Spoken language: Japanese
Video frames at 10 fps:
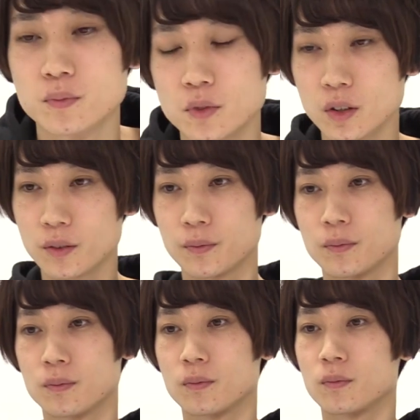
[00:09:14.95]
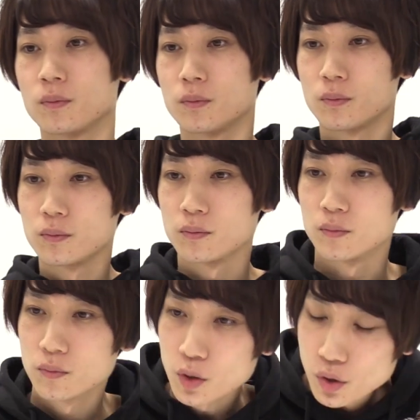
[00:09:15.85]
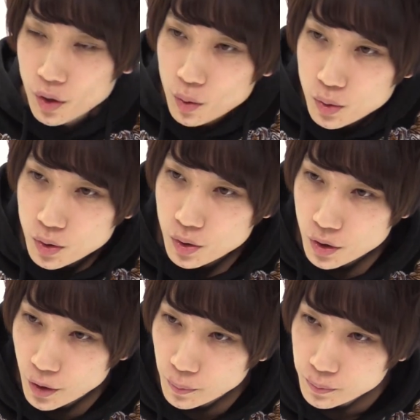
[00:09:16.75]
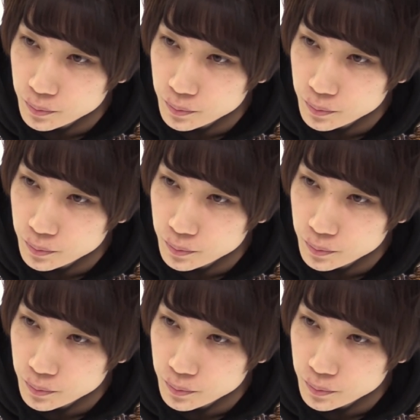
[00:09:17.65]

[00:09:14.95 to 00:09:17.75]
倒そうですよね、うん、倒したら結構強いですね